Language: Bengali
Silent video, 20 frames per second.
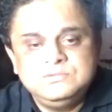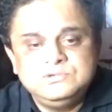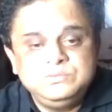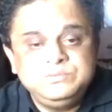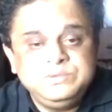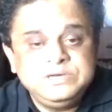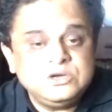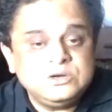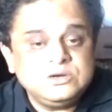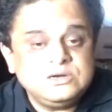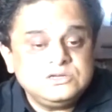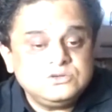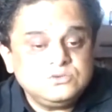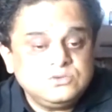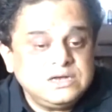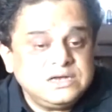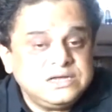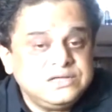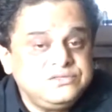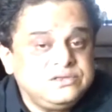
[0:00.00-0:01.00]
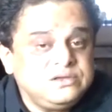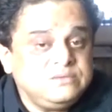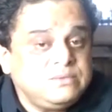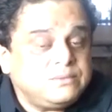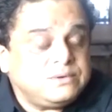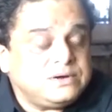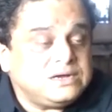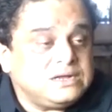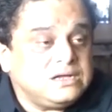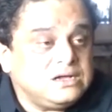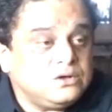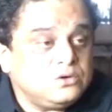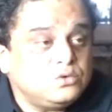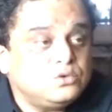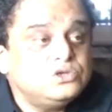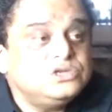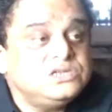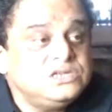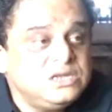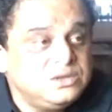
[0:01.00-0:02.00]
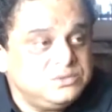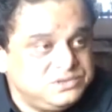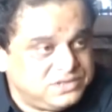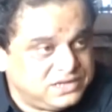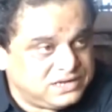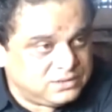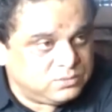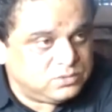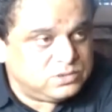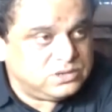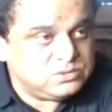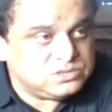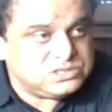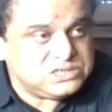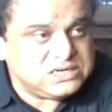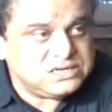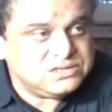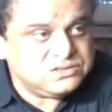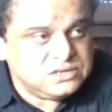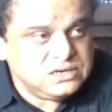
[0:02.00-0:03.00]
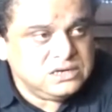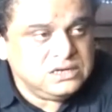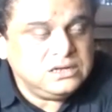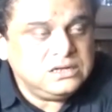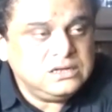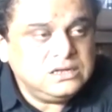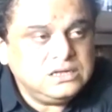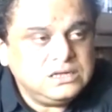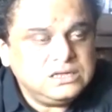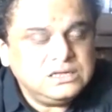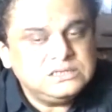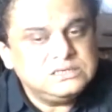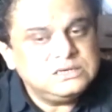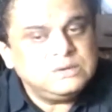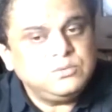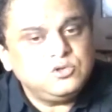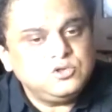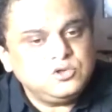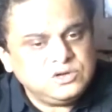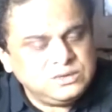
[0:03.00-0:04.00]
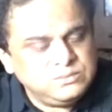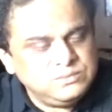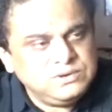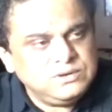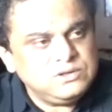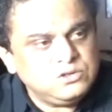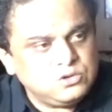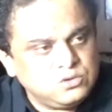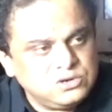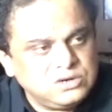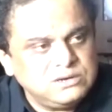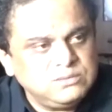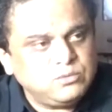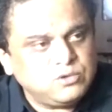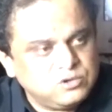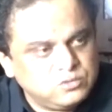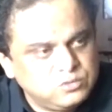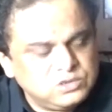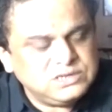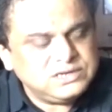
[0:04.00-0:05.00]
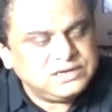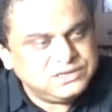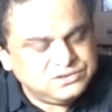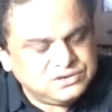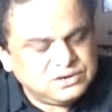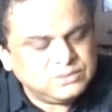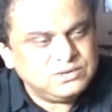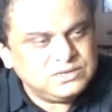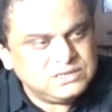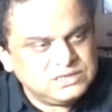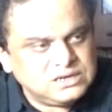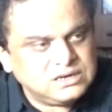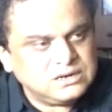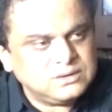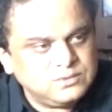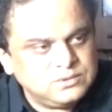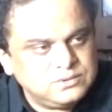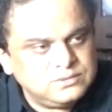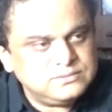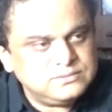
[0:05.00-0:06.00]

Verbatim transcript: বেসরকারি স্কুলের ক্ষেত্রে ব্যাপারটা খোঁজ নিয়ে আমি দেখব এবং সেক্ষেত্রে যা পদক্ষেপ নেওয়া তখন আমি পরবর্তী ক্ষেত্রে আপনাদের জানাবো